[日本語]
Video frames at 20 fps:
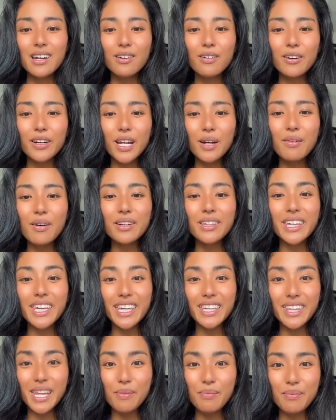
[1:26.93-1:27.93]
これを
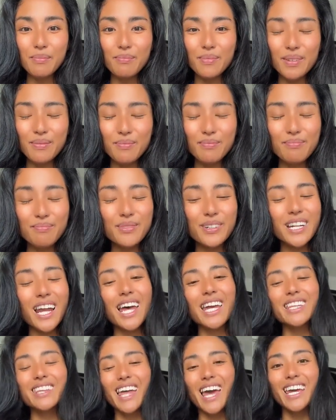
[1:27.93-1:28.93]
聞いてみも
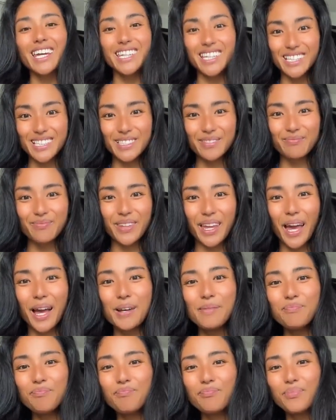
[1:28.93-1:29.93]
らいたいです。
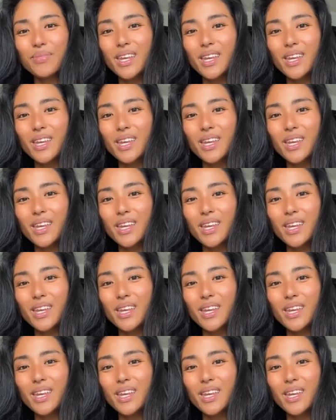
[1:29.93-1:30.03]
Yeah?